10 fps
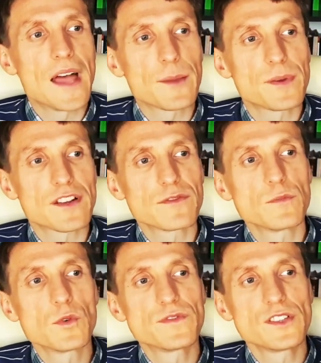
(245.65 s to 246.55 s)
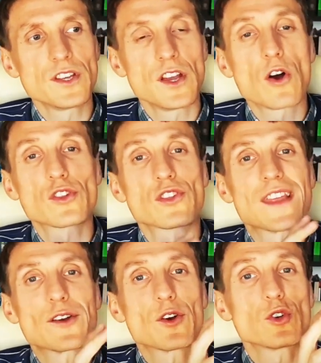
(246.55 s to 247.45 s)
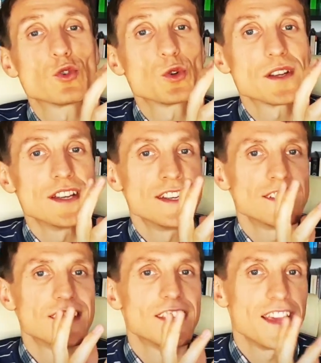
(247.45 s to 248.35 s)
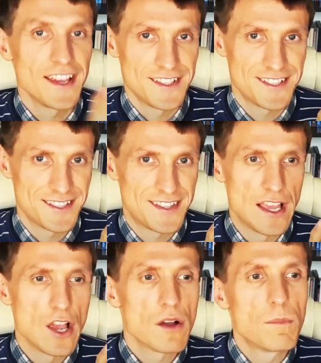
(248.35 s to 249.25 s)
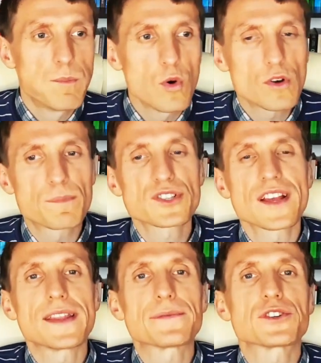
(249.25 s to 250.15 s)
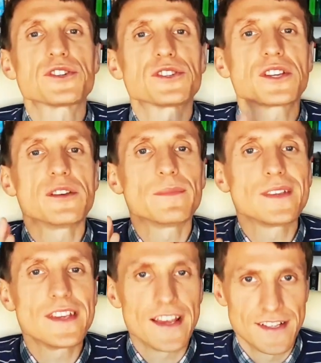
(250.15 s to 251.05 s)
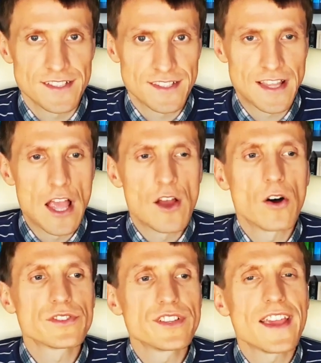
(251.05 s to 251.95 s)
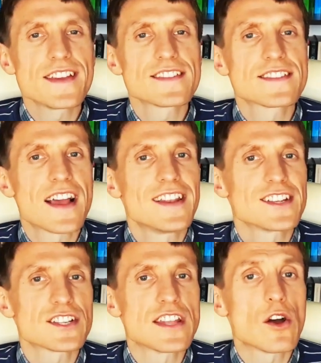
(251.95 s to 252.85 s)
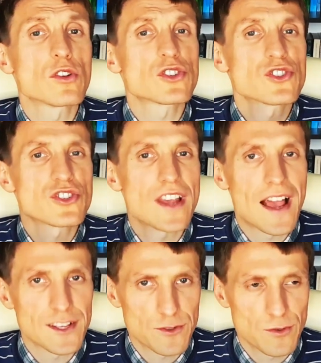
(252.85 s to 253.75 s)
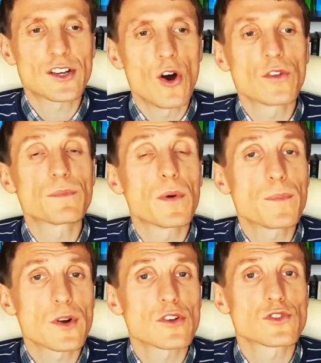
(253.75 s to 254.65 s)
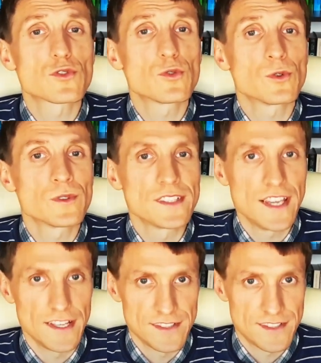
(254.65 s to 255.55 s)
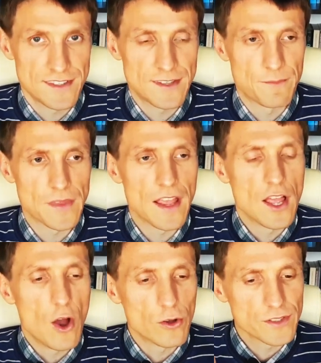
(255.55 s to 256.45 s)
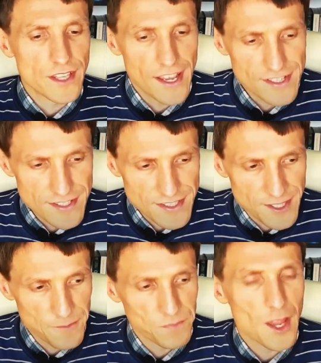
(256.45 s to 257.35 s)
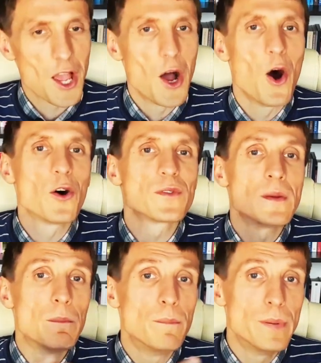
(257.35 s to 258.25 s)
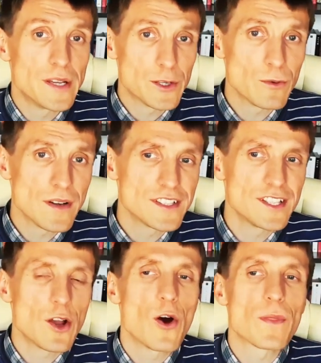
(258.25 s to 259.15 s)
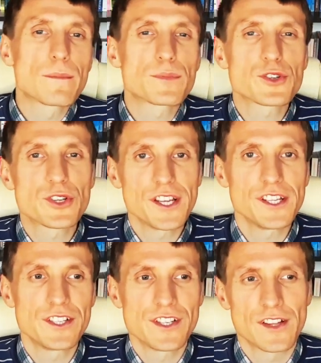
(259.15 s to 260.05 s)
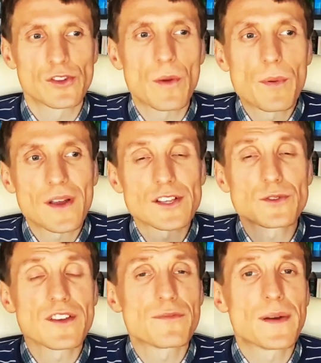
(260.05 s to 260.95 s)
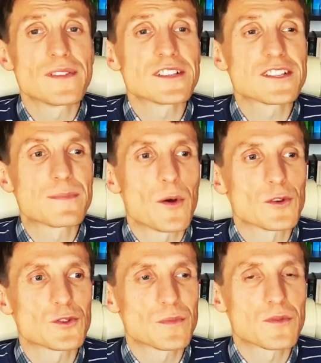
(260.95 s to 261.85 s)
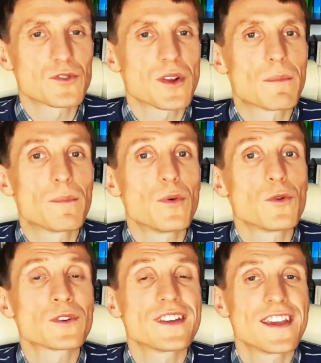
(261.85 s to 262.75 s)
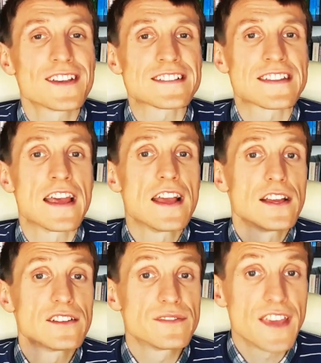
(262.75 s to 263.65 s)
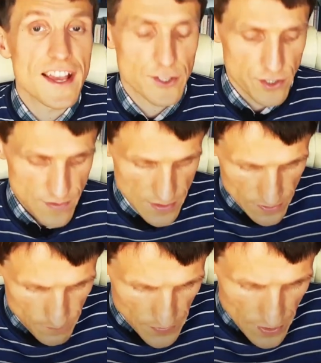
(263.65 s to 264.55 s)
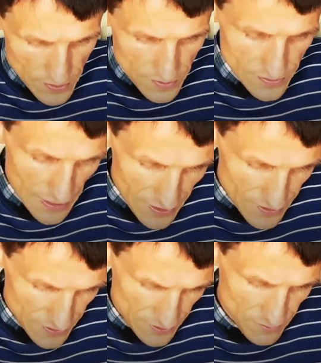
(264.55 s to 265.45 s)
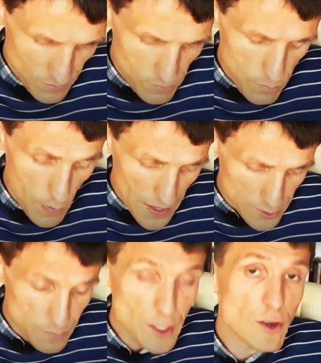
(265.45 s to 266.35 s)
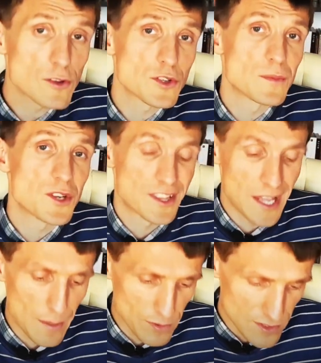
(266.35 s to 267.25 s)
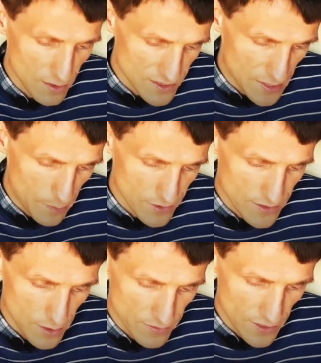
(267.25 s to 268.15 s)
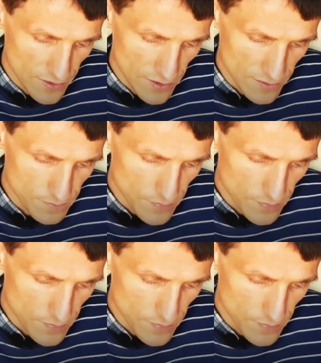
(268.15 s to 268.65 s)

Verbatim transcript: najpierw mówi od tego, który jest. Bóg przede wszystkim jest. On nie jest zależny od czasu, on po prostu jest. On jest. On był i on przyjdzie. To pokazuje w pewien sposób, że Bóg jest wieczny. Dalej, bo na tym nie kończą się te apostolskie pozdrowienia